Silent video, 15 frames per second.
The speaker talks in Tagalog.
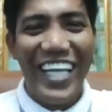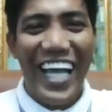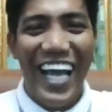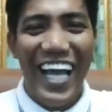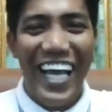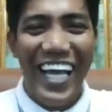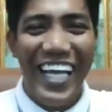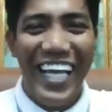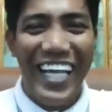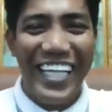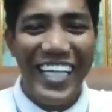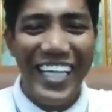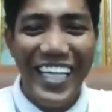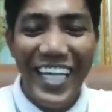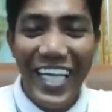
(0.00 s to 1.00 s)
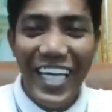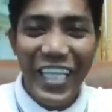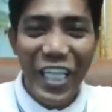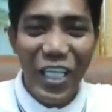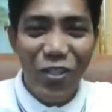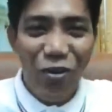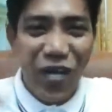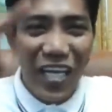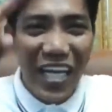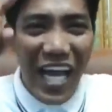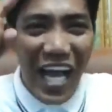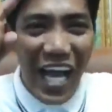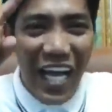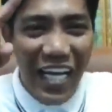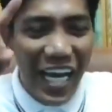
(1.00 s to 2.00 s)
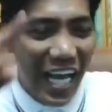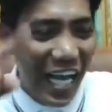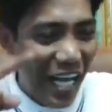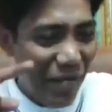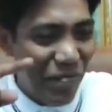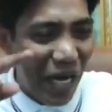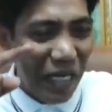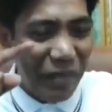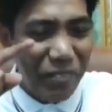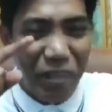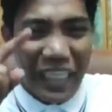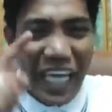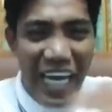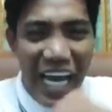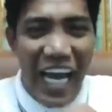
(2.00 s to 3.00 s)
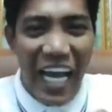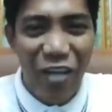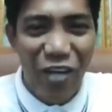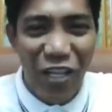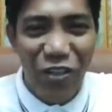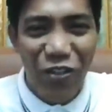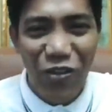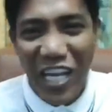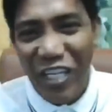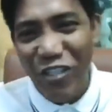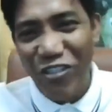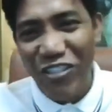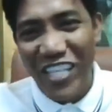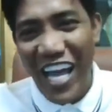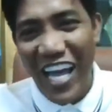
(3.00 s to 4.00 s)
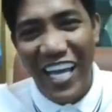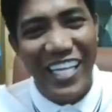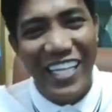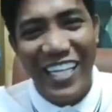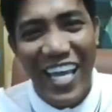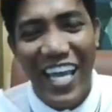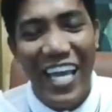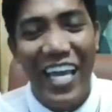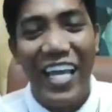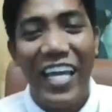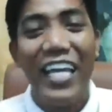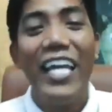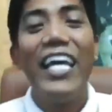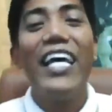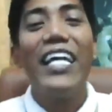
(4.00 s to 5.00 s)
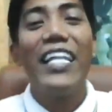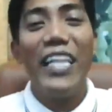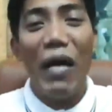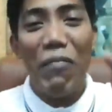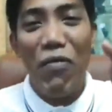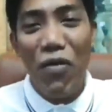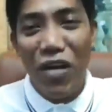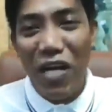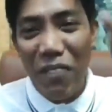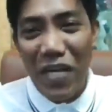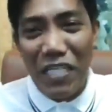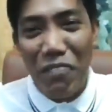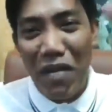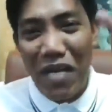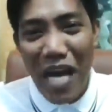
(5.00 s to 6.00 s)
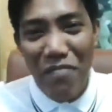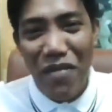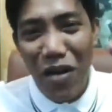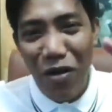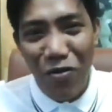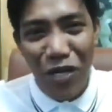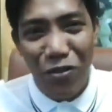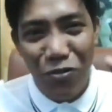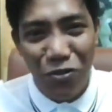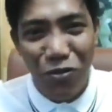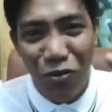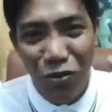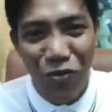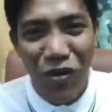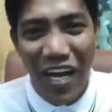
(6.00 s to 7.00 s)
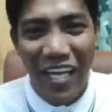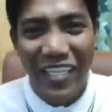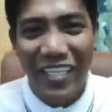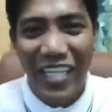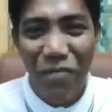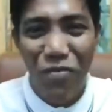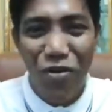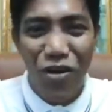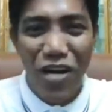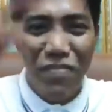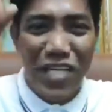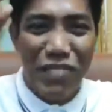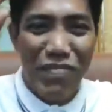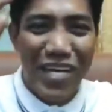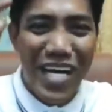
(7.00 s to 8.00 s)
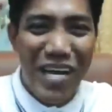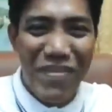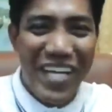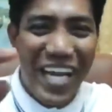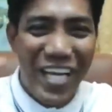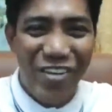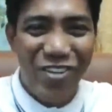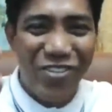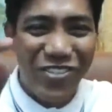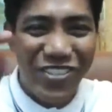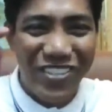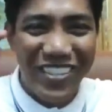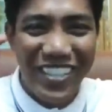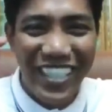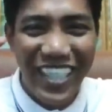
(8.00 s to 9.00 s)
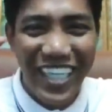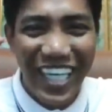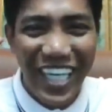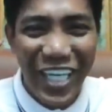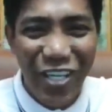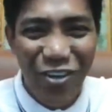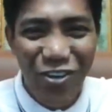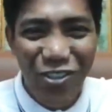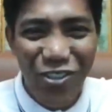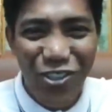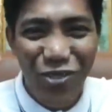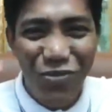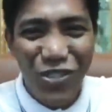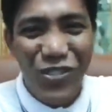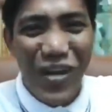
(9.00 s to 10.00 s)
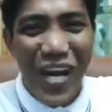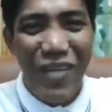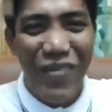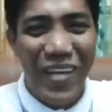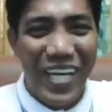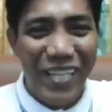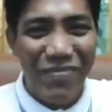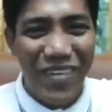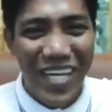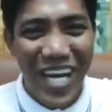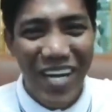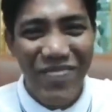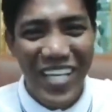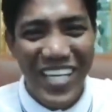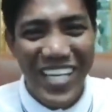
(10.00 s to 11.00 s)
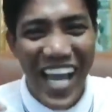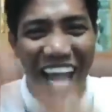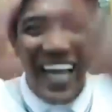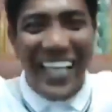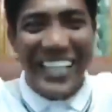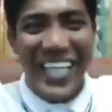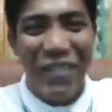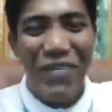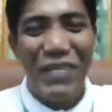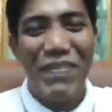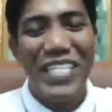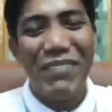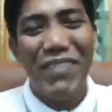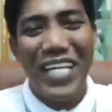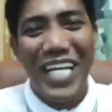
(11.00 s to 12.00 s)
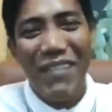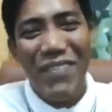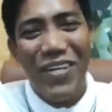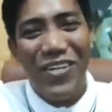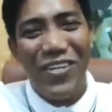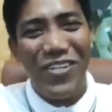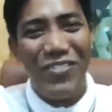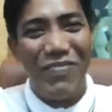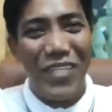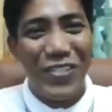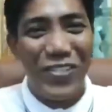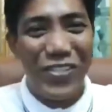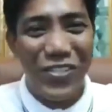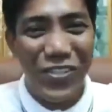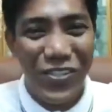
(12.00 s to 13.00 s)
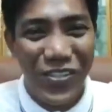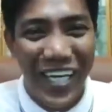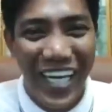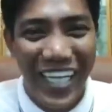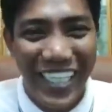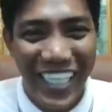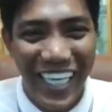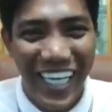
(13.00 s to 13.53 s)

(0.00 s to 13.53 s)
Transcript: Yan. Hindi ko kailangan na magpadala kayo ng donation sa akin. Hindi. The more na mas marami ako natutulungan, the more na mas marami kayong yung subscriber at maraming likes, aba, mas marami ho akong matutulungan.